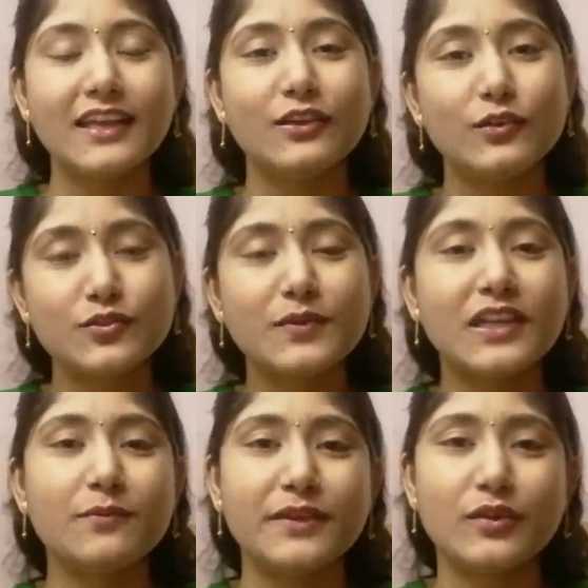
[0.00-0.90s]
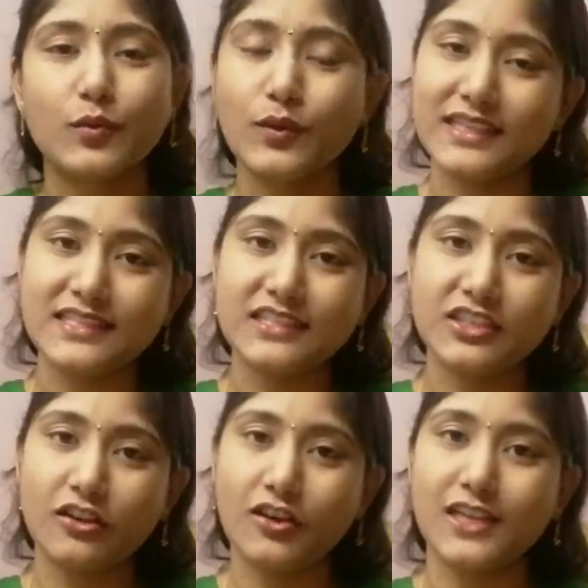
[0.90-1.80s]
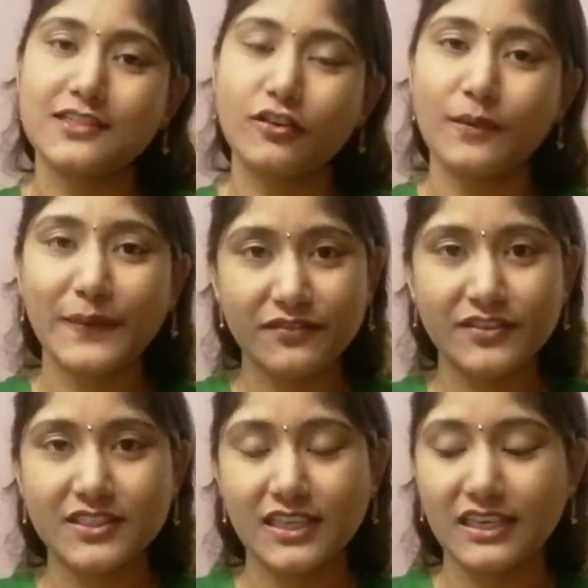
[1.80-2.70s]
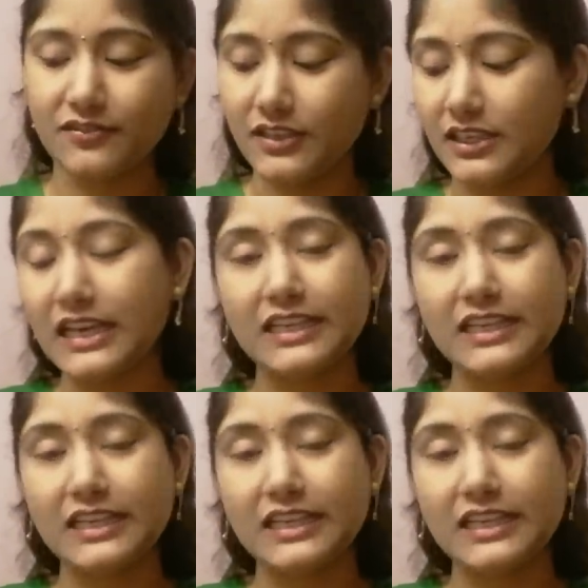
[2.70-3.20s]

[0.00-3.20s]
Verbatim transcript: ఈరోజు నేను మీకు ఎసెన్షియల్ ఆయిల్స్ యొక్క బెనిఫిట్స్ అనేవి